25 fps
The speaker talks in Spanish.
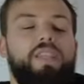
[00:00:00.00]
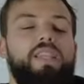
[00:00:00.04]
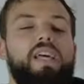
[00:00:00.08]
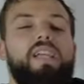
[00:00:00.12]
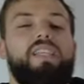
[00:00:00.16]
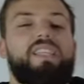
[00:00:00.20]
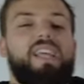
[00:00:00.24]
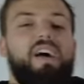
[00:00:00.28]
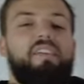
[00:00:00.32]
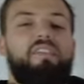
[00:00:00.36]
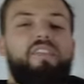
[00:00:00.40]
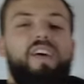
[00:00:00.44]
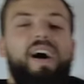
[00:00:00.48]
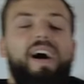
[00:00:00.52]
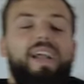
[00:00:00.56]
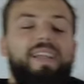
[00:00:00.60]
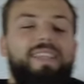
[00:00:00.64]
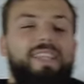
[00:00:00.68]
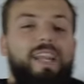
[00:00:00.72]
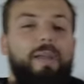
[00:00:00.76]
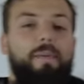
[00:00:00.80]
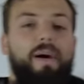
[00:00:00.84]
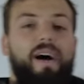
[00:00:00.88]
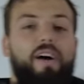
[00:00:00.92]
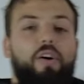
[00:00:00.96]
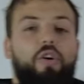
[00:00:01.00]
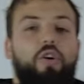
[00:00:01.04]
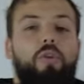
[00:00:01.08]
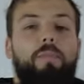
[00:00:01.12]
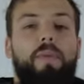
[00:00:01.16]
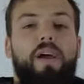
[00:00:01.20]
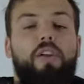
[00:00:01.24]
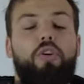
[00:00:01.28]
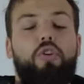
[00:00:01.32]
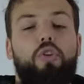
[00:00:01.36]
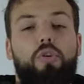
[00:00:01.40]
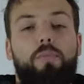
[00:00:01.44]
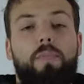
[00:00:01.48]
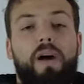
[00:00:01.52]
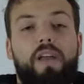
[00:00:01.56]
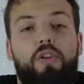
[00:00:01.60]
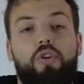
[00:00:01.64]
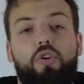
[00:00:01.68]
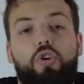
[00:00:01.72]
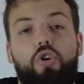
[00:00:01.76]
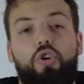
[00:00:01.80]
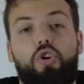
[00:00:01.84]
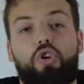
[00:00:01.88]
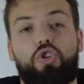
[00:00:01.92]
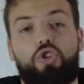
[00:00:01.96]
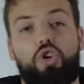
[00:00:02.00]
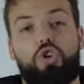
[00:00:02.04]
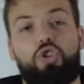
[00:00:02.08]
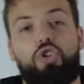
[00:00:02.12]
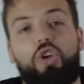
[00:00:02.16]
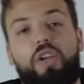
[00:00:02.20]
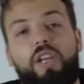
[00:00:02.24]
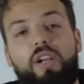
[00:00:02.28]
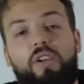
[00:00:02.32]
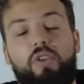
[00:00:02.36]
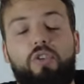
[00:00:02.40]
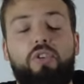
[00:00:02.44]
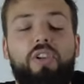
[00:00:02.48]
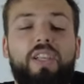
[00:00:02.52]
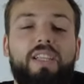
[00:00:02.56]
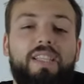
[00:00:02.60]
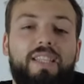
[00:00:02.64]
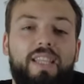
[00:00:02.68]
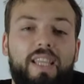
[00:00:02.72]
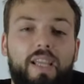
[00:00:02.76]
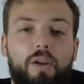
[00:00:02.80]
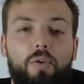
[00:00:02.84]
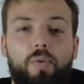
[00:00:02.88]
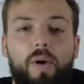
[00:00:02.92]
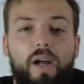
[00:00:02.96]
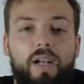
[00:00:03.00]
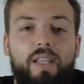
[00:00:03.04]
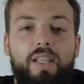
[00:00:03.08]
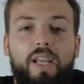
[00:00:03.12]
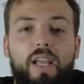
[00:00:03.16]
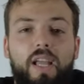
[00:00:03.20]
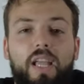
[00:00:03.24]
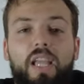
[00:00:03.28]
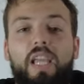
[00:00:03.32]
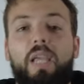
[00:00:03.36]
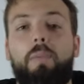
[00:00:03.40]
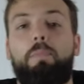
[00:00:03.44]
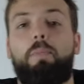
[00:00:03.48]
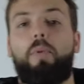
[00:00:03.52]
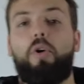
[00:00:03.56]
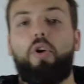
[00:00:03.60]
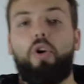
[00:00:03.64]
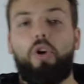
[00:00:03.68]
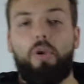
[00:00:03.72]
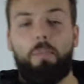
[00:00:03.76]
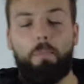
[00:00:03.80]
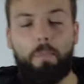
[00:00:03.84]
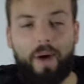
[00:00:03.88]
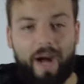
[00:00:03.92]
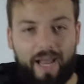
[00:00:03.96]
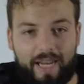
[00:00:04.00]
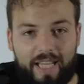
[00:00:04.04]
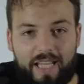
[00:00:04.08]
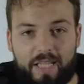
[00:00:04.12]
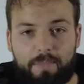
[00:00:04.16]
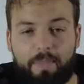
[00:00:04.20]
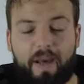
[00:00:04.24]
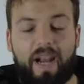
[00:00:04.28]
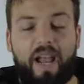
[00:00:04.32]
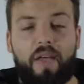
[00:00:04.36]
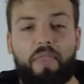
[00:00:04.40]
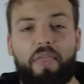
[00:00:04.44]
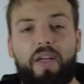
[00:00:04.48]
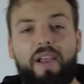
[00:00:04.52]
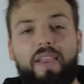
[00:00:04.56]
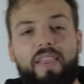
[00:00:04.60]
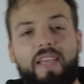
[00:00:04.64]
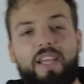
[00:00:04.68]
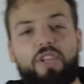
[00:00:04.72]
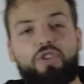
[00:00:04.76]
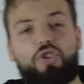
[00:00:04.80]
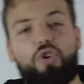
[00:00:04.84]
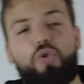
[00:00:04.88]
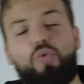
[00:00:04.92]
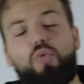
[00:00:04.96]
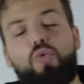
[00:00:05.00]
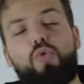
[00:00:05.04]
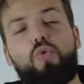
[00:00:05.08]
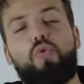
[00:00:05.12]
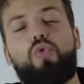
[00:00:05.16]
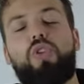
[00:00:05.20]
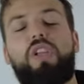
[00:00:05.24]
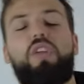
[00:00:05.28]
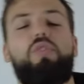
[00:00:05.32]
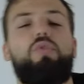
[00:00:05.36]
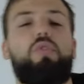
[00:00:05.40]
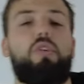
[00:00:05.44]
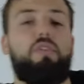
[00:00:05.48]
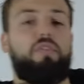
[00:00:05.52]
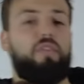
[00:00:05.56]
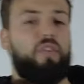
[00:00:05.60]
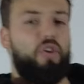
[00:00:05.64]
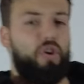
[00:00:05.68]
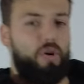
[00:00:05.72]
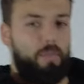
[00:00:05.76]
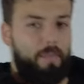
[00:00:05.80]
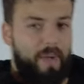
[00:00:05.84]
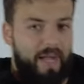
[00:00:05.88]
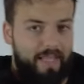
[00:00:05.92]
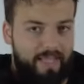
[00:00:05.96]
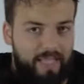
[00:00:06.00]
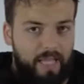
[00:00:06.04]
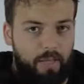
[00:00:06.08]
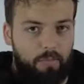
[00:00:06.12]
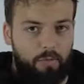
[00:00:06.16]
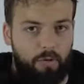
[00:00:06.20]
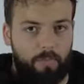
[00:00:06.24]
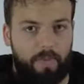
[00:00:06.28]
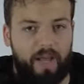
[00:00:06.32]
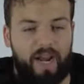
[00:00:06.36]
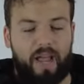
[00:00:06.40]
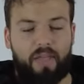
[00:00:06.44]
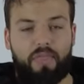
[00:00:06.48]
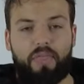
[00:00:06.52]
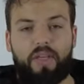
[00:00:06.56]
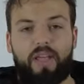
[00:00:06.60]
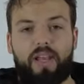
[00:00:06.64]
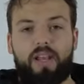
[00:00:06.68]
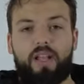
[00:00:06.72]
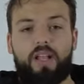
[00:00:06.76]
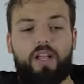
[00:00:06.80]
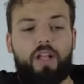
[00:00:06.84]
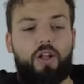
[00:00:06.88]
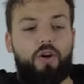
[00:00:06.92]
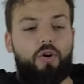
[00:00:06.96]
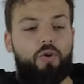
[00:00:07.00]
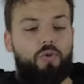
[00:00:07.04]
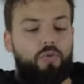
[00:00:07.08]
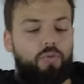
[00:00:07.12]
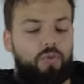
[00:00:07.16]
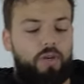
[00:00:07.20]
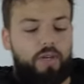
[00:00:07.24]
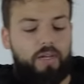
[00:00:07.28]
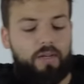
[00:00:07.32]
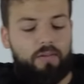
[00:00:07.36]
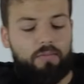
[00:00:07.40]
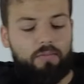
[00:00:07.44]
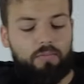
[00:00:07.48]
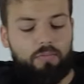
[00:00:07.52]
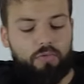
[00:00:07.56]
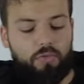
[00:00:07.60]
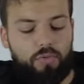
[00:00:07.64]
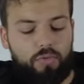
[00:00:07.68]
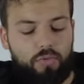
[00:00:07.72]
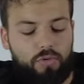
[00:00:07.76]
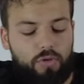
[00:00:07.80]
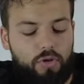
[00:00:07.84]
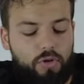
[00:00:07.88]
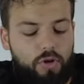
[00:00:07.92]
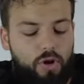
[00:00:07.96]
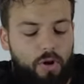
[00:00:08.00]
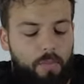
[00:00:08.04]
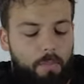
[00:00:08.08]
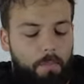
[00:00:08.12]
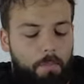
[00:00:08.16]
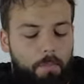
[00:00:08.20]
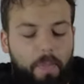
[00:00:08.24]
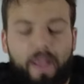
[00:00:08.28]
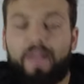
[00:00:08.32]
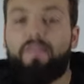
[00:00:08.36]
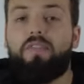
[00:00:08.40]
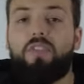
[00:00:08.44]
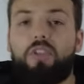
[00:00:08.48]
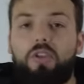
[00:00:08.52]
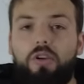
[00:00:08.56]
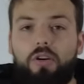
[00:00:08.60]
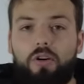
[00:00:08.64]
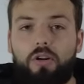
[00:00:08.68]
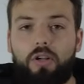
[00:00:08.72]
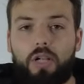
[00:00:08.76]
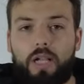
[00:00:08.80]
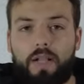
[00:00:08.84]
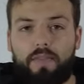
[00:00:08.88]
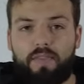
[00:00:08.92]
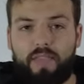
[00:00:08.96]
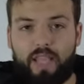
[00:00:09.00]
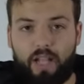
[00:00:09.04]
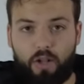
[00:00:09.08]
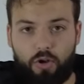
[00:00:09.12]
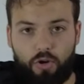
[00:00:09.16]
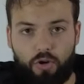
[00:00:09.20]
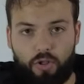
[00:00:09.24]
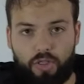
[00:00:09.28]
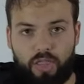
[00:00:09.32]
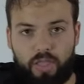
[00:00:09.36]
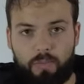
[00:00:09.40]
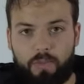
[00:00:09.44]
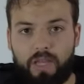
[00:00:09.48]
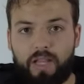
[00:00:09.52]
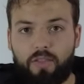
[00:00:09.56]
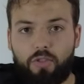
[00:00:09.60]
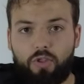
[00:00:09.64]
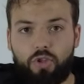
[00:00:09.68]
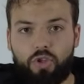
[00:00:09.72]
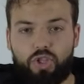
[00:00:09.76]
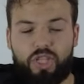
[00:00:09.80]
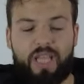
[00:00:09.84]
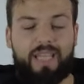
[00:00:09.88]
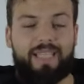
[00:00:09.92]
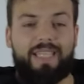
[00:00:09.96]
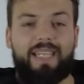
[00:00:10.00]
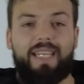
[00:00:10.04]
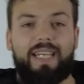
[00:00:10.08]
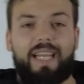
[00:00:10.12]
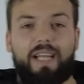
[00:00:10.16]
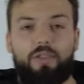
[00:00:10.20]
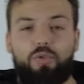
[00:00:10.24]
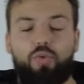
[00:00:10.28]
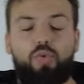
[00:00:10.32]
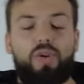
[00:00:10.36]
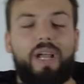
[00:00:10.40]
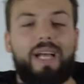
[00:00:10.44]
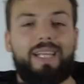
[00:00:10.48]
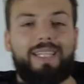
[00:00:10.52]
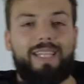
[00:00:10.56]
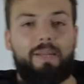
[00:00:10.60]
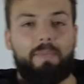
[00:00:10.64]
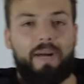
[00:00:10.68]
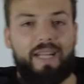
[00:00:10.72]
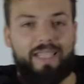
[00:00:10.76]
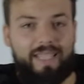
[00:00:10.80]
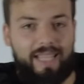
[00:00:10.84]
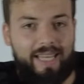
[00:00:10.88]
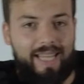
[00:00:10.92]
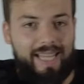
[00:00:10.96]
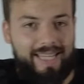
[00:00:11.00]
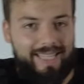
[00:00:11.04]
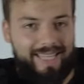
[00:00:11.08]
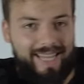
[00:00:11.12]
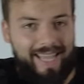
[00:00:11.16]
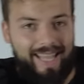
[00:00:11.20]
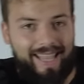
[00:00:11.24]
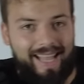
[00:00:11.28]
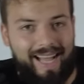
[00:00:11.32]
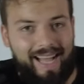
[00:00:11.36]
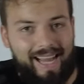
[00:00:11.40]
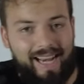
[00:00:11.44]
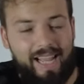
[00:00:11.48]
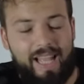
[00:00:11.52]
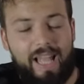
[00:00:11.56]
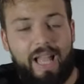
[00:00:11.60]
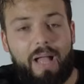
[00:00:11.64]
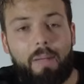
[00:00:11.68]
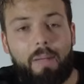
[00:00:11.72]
Peter Safar trabajó mano con mano con los doctores Ron Stewart y Paul Paris para hacer de esto un currículo formativo, para hacer un, compendio de conocimientos, de asignaturas, de materias que dar,